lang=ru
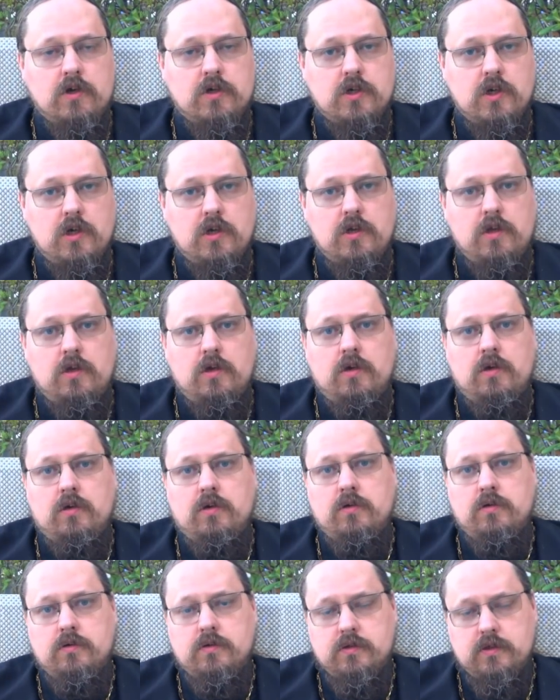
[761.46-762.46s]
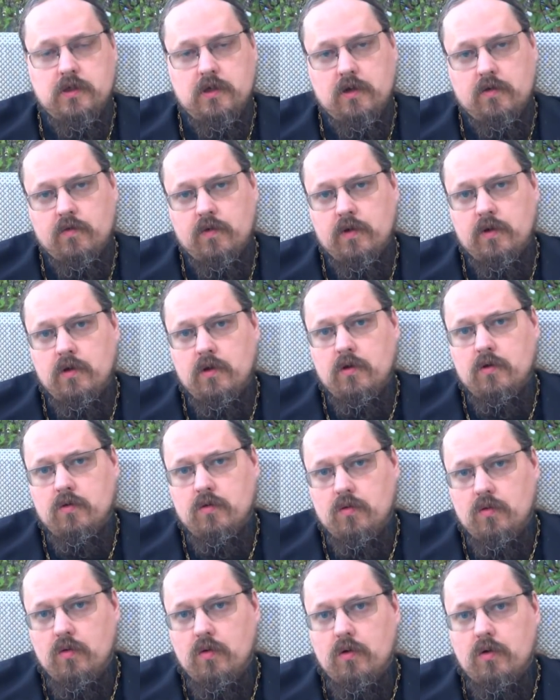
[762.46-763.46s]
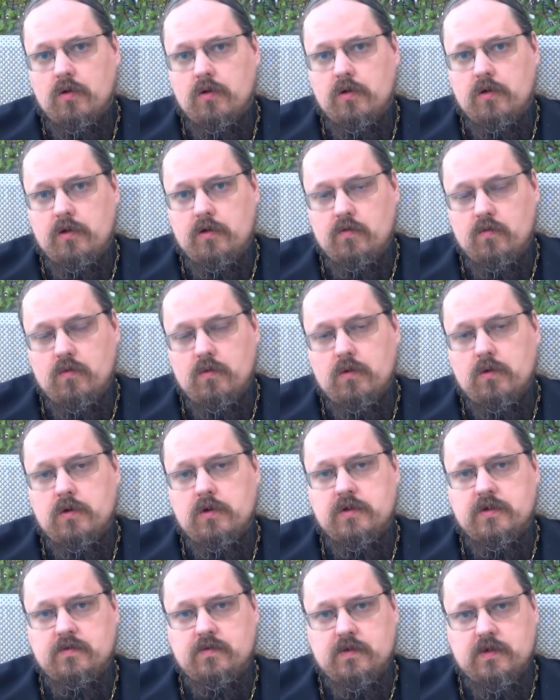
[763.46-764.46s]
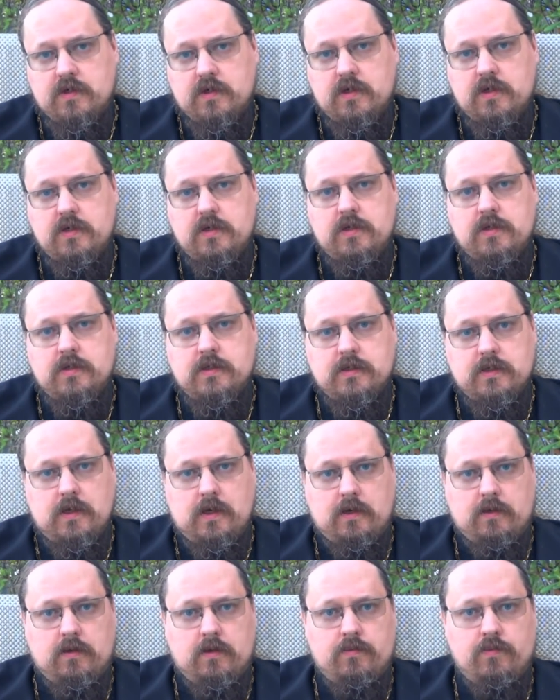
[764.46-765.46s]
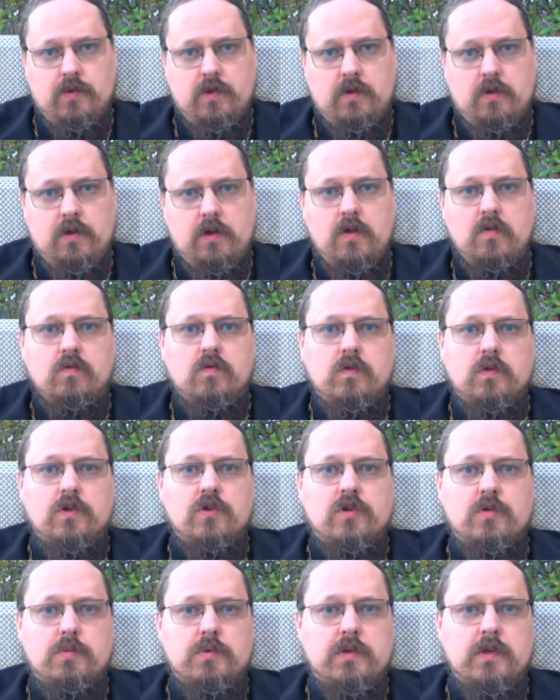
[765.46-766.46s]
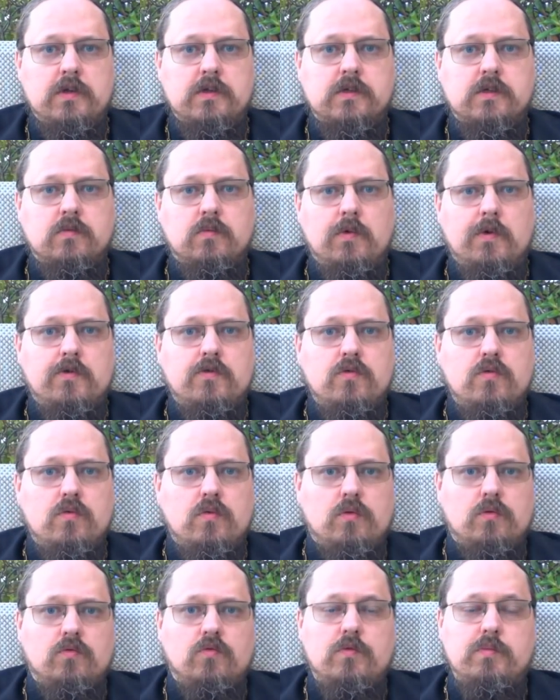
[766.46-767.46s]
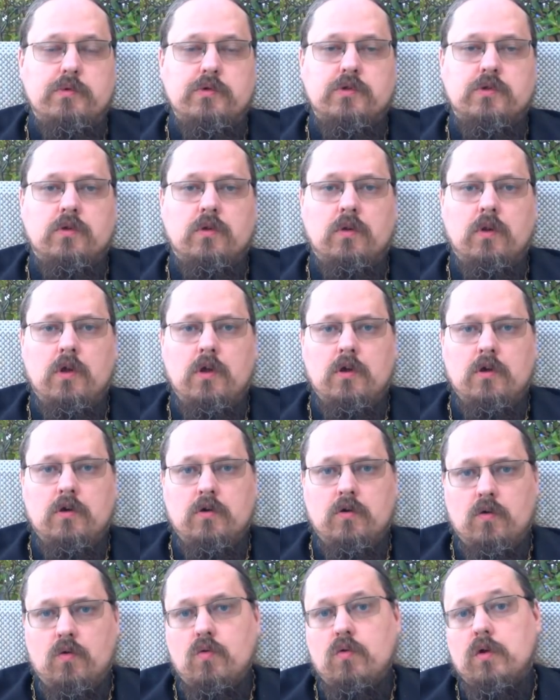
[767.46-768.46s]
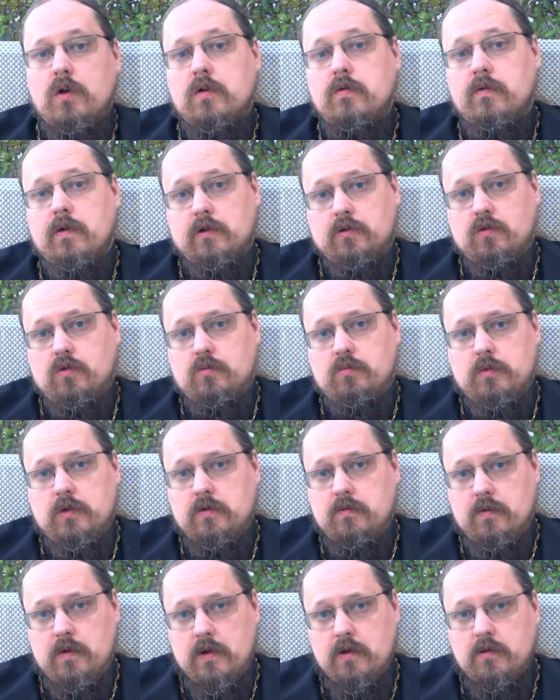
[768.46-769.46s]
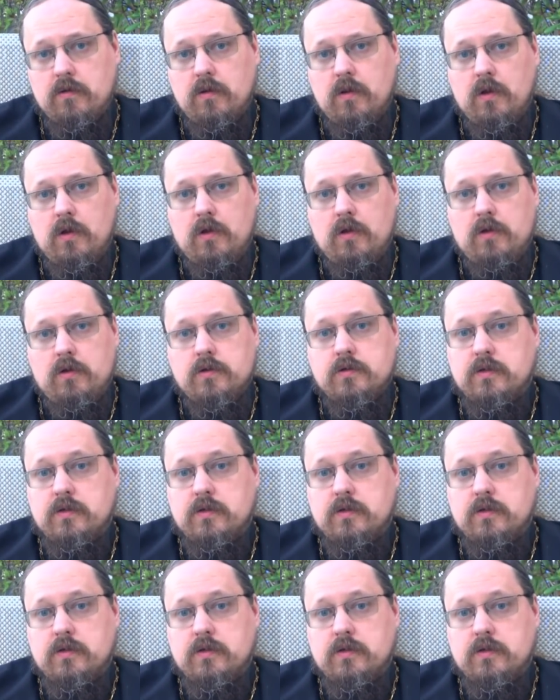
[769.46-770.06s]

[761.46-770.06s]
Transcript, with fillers: решение церкви о его извержении сана. И в 2015 году он выпустил ролик, в котором говорил